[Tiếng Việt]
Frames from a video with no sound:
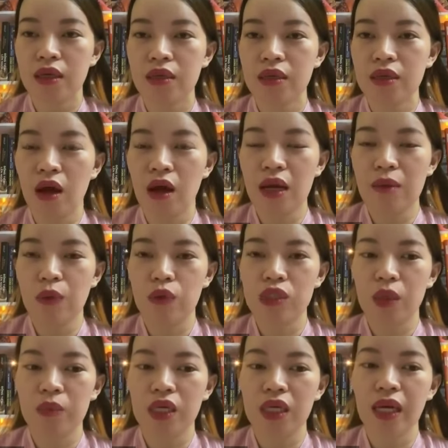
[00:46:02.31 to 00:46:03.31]
thì đó là một
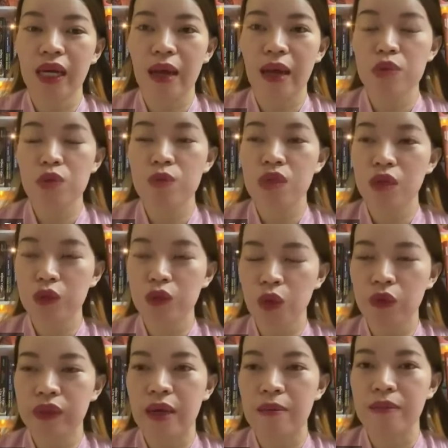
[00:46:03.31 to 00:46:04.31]
trong những cái cảm xúc rất tốt
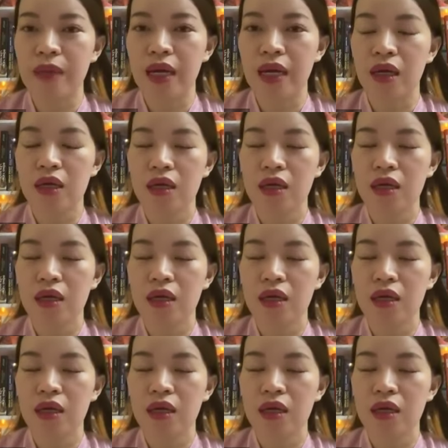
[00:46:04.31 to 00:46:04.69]
đẹp mà